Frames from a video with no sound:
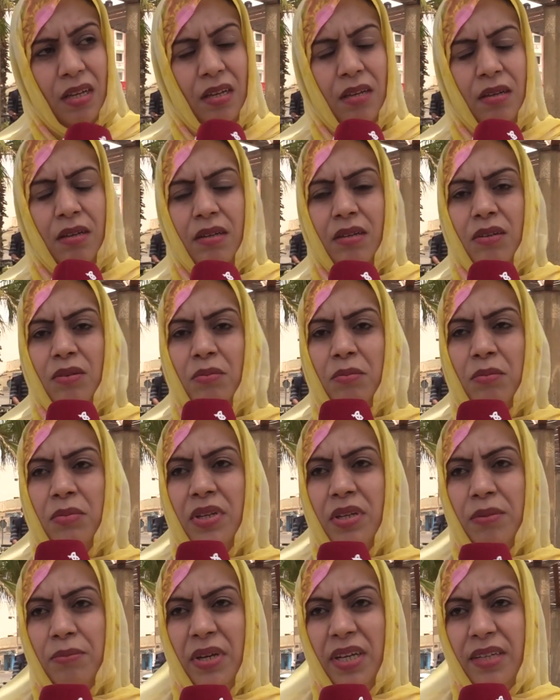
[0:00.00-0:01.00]
آه،
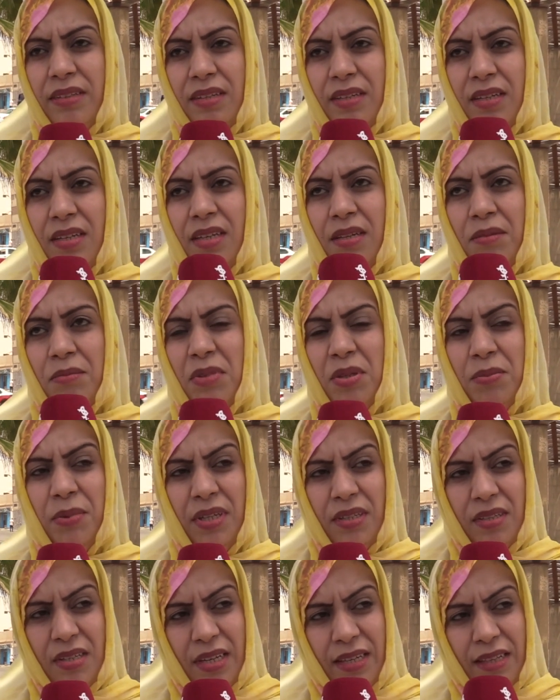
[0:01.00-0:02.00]
من بعدها من
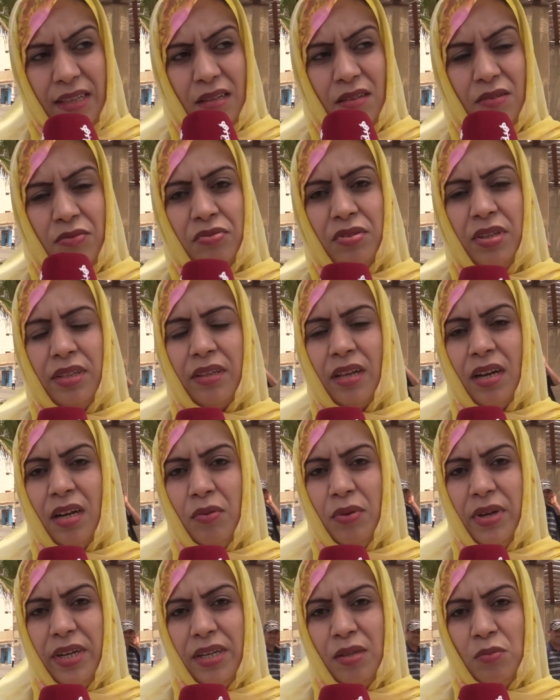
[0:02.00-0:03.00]
بعد هذه
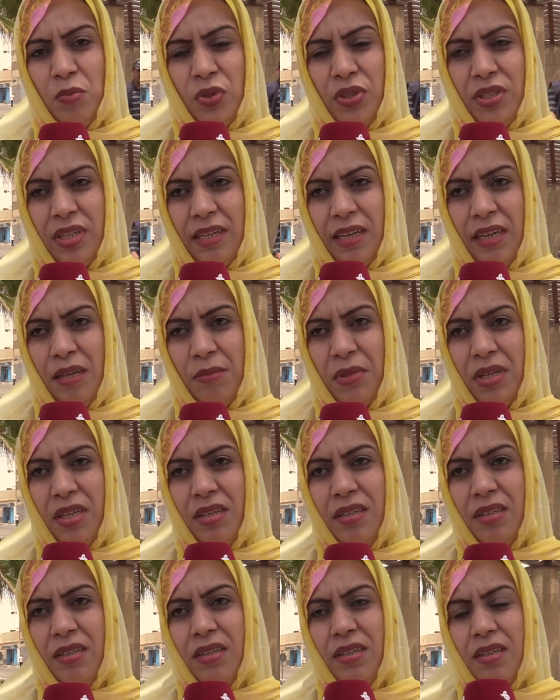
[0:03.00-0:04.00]
الفتره وهي المده
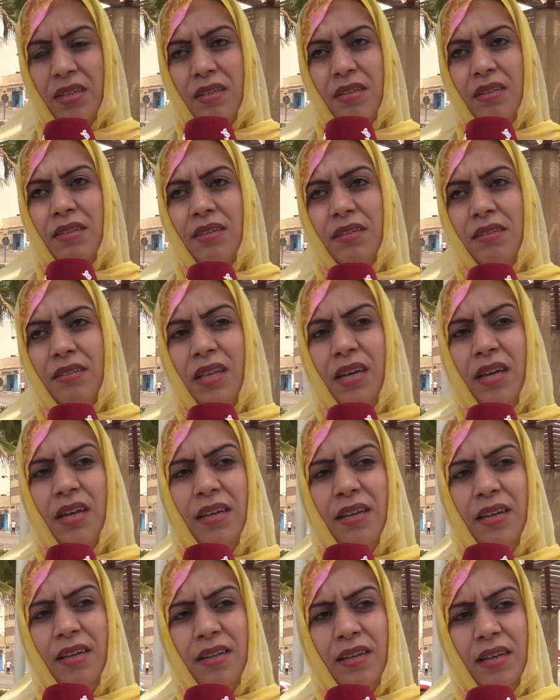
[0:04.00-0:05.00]
كامله
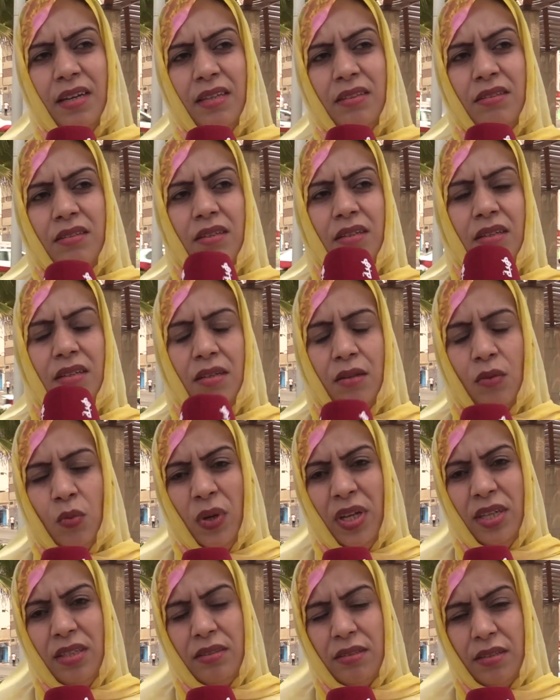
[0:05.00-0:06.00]
دخل على الخط
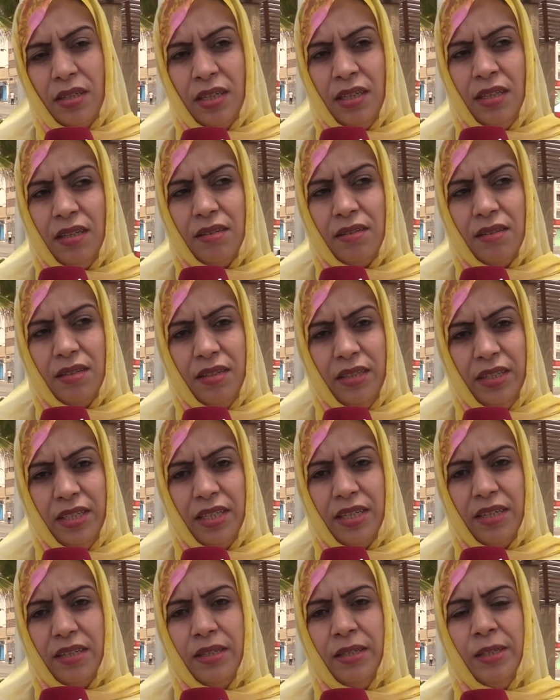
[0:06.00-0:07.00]
الوالد دخيل
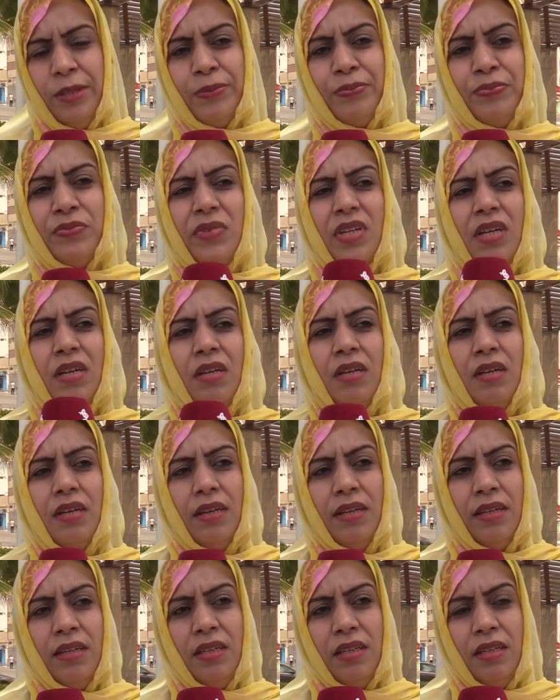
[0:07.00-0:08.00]
حينها
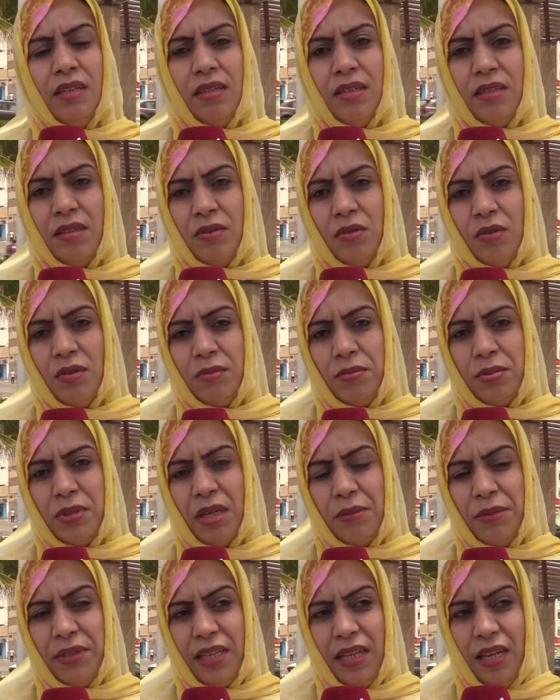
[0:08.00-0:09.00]
اللي آه،
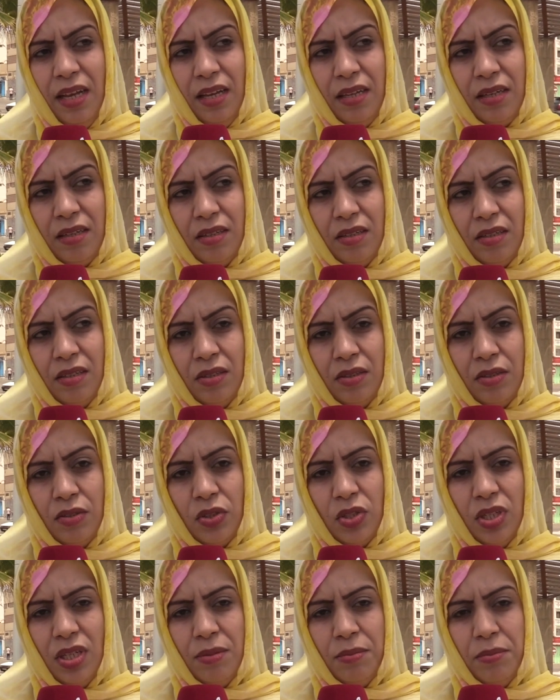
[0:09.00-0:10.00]
بطبيعه الحال آه،
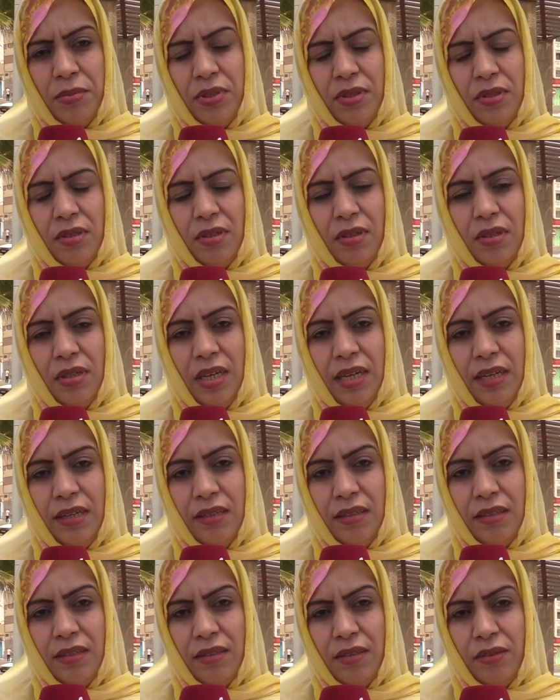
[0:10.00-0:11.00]
جاب آه،
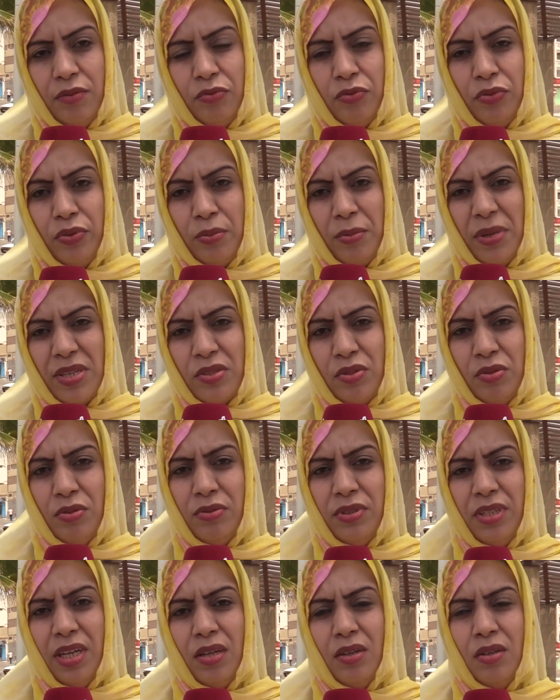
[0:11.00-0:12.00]
هاي
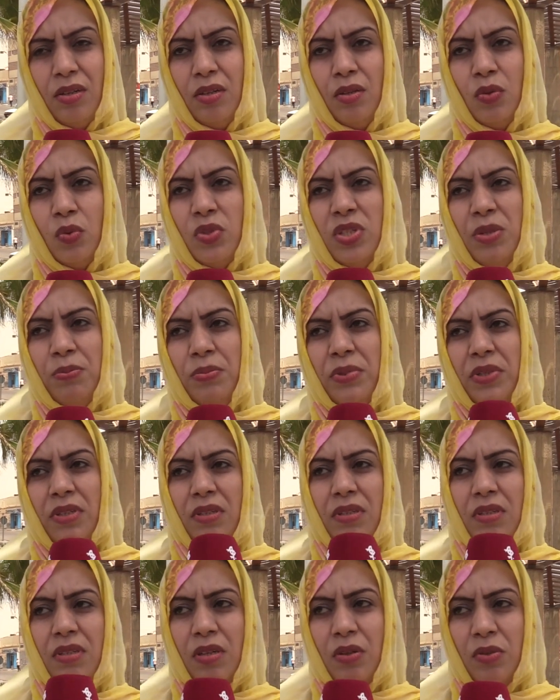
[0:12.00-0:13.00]
الفورماسيون ديال لو سي بي
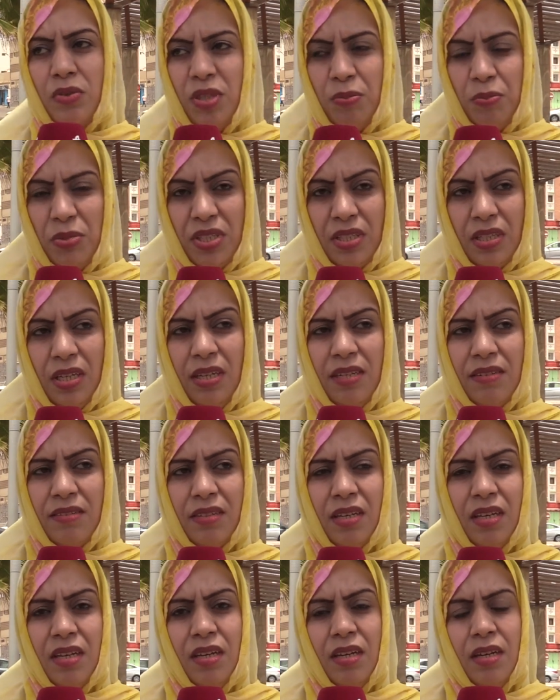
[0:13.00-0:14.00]
لو سي بي سكيلز